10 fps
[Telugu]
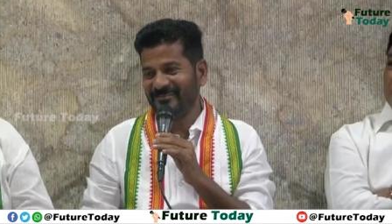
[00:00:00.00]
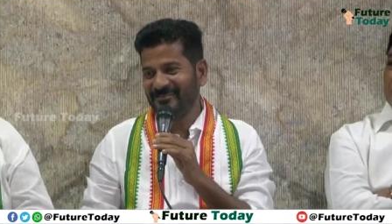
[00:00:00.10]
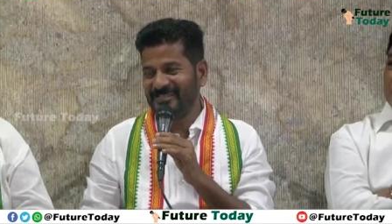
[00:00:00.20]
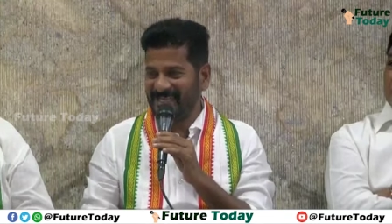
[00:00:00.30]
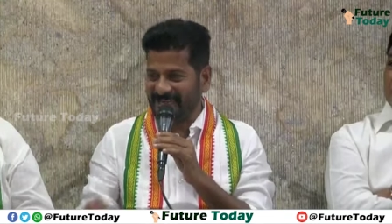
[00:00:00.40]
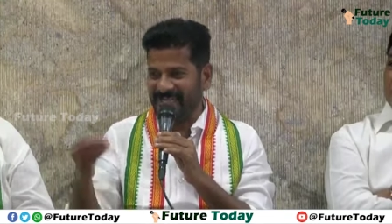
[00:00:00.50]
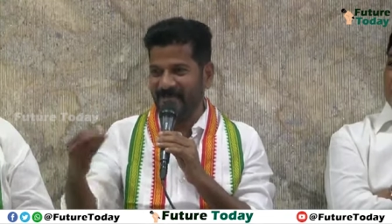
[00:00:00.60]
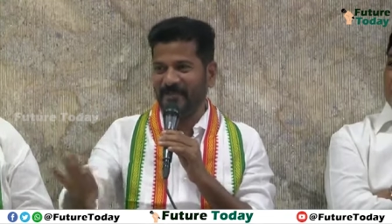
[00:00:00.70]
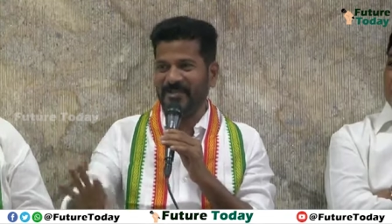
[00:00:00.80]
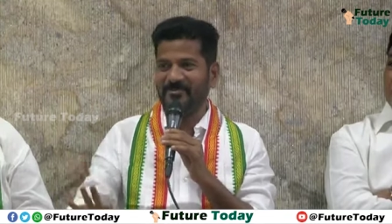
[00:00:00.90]
సిగ్గు
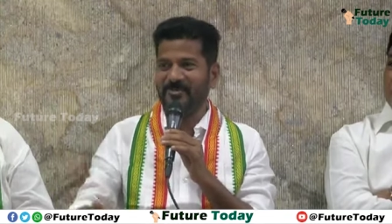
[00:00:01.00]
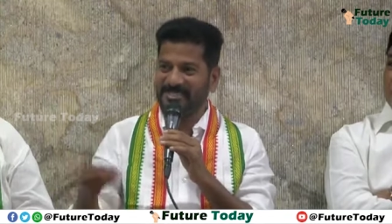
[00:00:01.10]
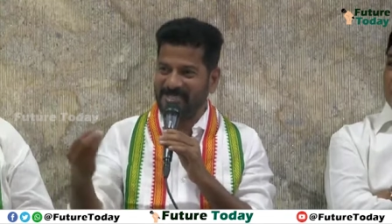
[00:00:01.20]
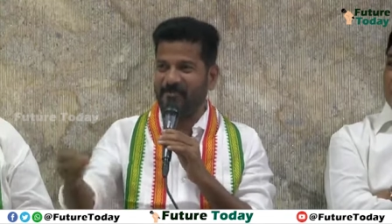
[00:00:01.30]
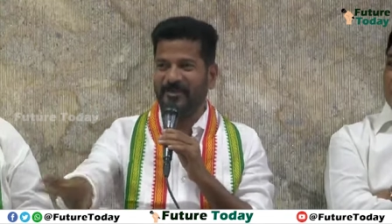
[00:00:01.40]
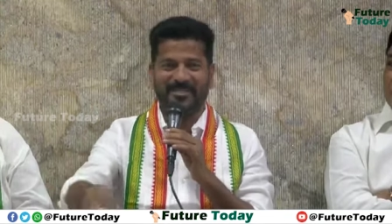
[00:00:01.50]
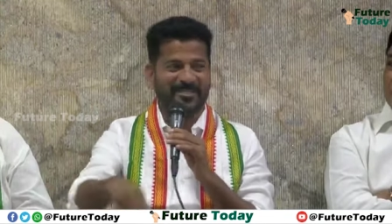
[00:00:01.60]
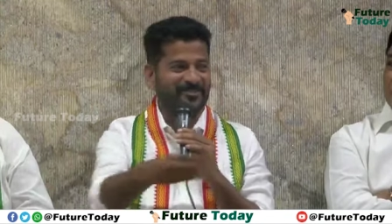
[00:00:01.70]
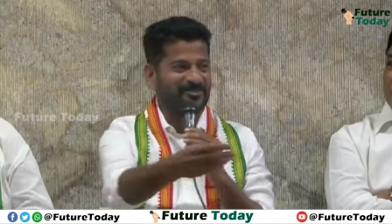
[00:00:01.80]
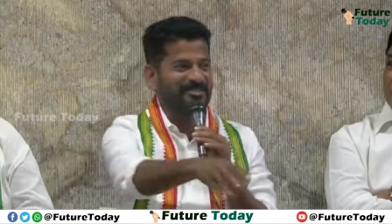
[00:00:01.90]
అనే పదం కూడా
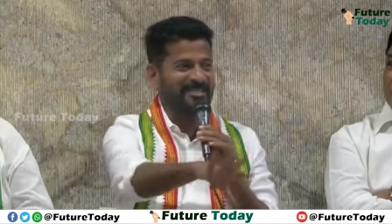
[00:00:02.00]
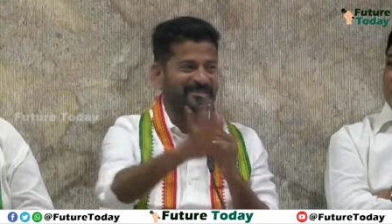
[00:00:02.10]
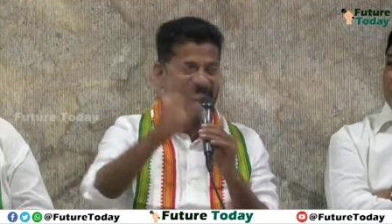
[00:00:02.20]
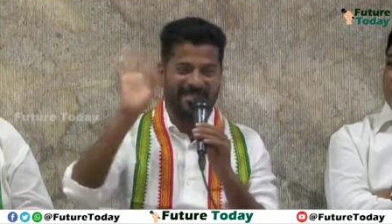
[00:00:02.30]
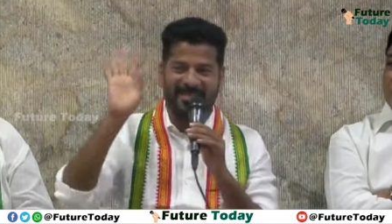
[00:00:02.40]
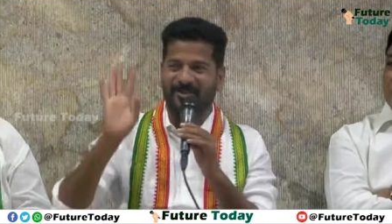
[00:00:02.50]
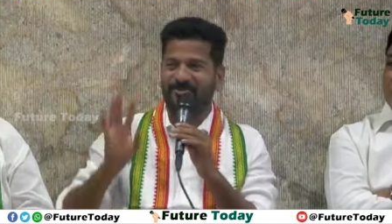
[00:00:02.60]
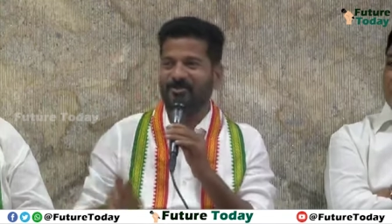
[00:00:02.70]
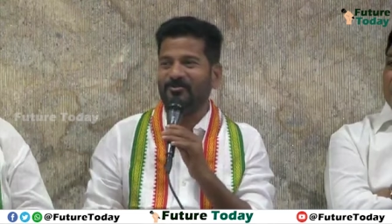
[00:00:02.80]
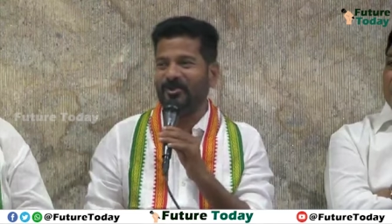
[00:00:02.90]
సిగ్గుపడేటట్టుంది
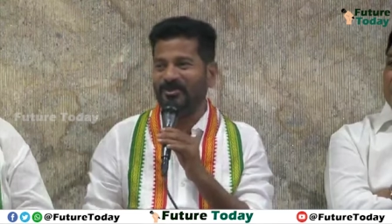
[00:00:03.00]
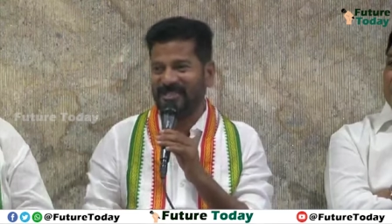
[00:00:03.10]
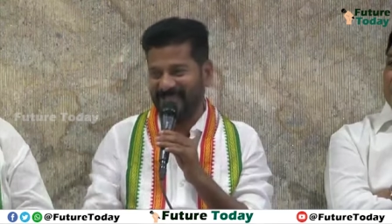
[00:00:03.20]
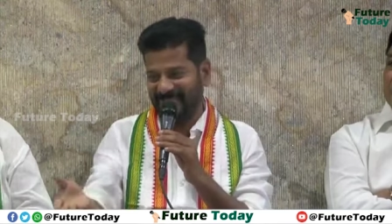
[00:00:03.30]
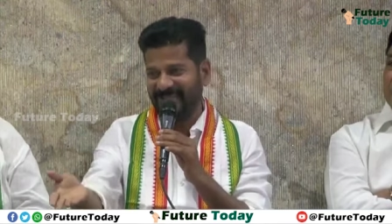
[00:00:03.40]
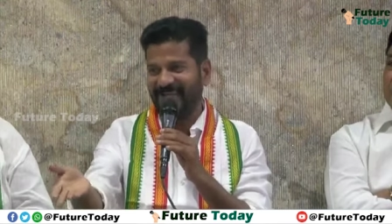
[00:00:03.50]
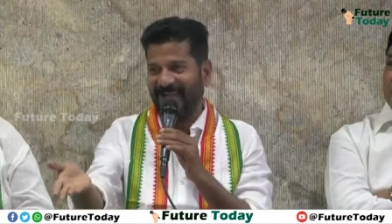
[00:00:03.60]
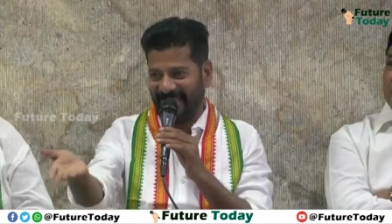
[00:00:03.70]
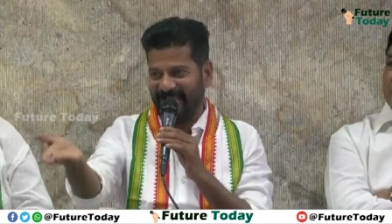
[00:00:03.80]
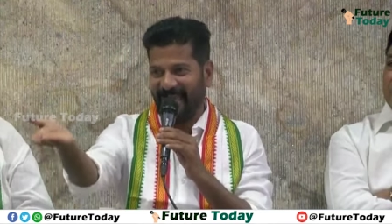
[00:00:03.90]
చంద్రశేఖరరావుతో పోలిస్తాయి
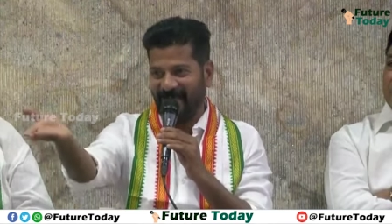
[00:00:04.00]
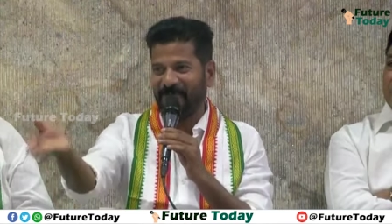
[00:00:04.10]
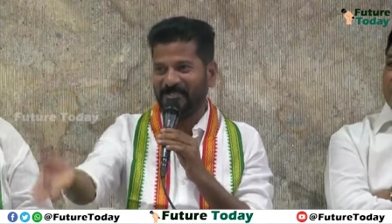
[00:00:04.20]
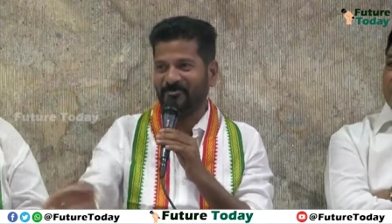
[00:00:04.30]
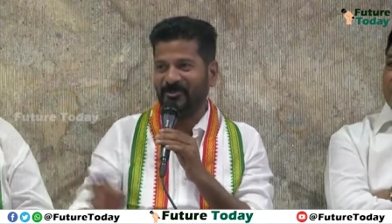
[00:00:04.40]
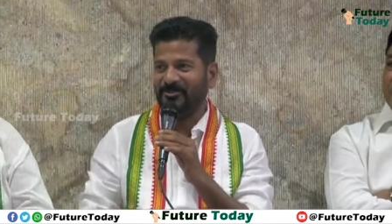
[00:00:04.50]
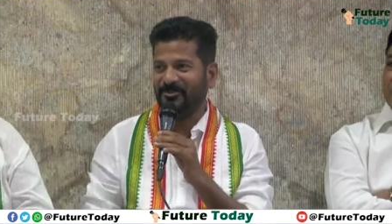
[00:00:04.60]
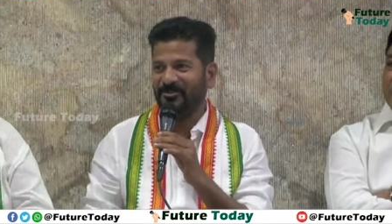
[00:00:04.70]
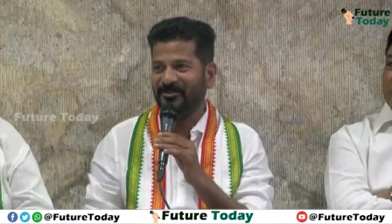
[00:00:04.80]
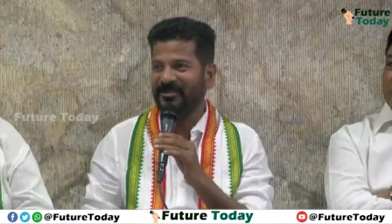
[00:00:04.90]
ఆయన ఆయన ప్రెస్ మీటు
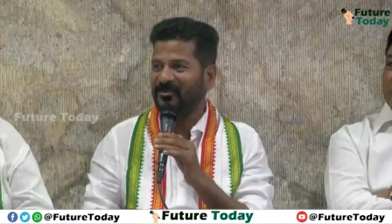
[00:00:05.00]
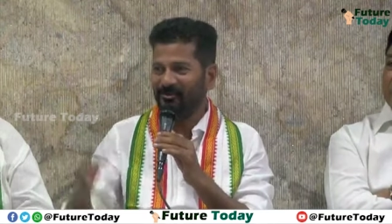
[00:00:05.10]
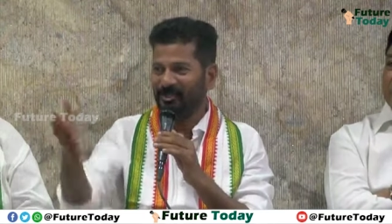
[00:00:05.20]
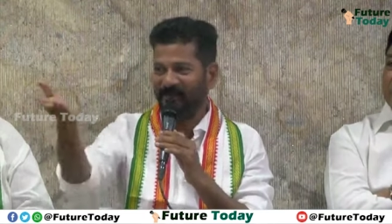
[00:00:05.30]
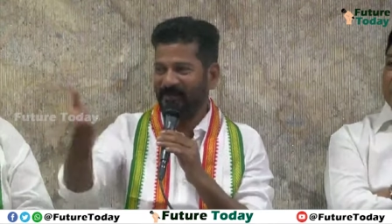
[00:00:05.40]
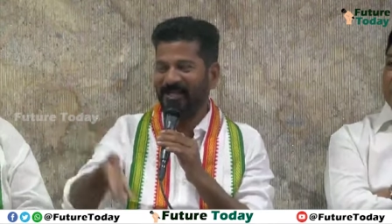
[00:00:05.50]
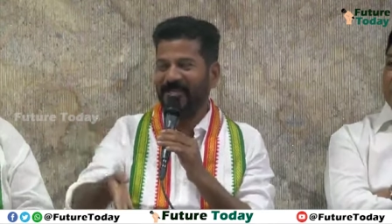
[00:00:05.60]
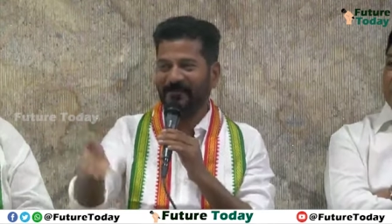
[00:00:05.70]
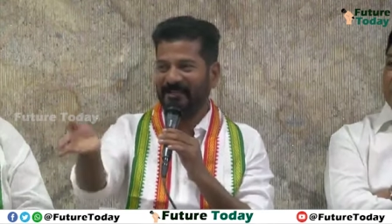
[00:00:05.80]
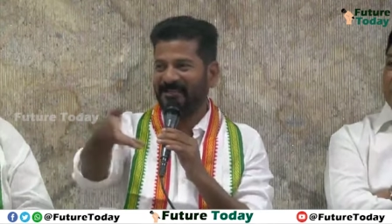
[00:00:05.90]
నువ్వు చెప్పినావు
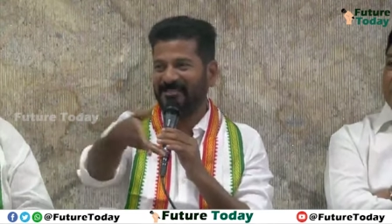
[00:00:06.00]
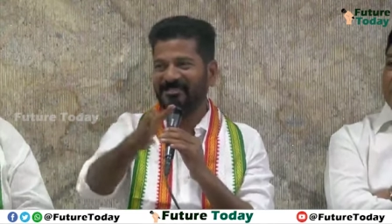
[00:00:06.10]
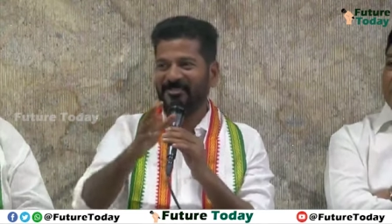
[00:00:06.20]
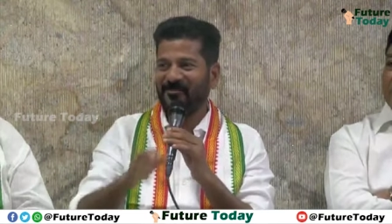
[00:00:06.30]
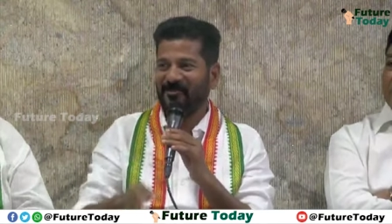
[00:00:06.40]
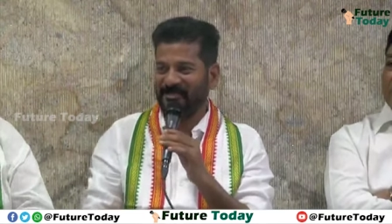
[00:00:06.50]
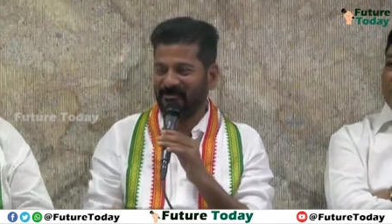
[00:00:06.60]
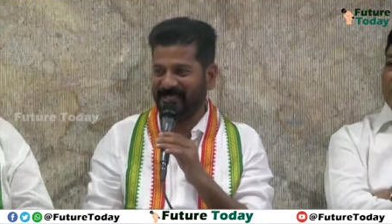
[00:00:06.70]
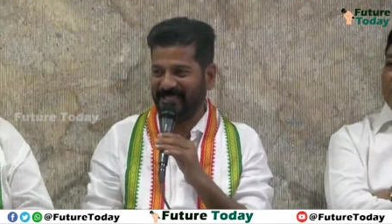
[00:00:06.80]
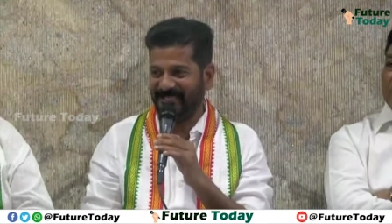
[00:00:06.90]
కదా ప్రదర్శించడు ప్రెస్
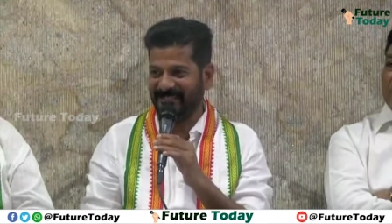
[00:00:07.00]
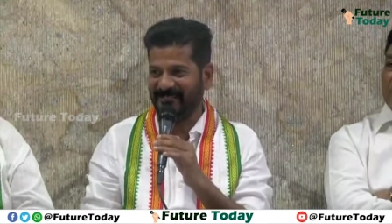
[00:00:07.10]
మీట్ అని